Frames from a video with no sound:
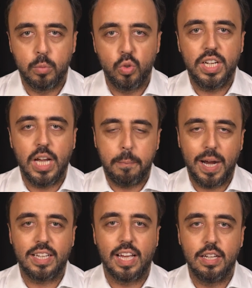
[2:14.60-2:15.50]
Bunları
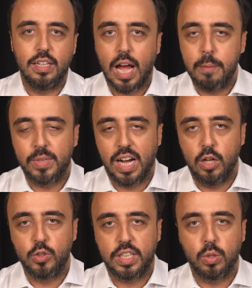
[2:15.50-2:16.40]
yaparken hem
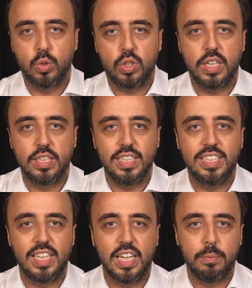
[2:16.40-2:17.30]
daha önceki uluslararası
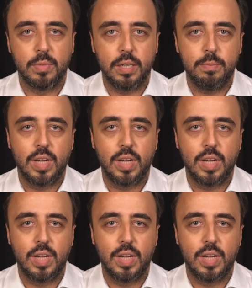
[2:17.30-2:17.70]
iş deneyimlerim